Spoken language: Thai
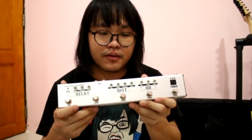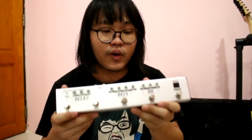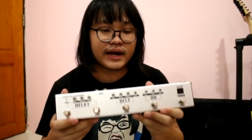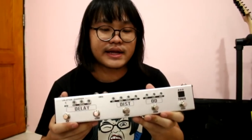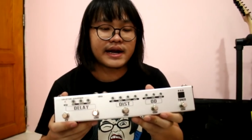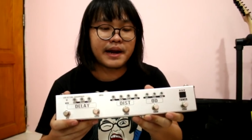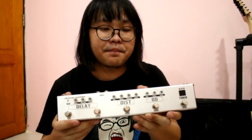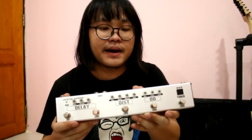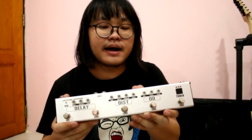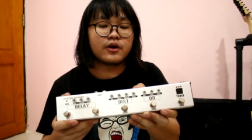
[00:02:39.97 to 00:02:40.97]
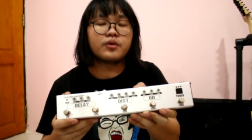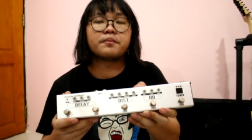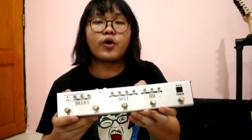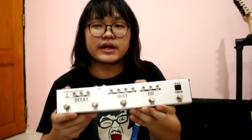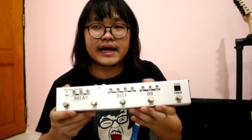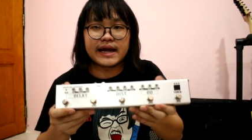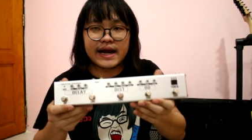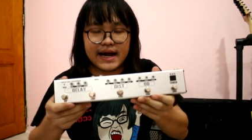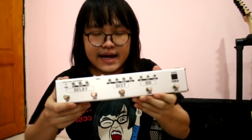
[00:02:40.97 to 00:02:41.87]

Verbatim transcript: Wallington Dapper รุ่นปกตินะ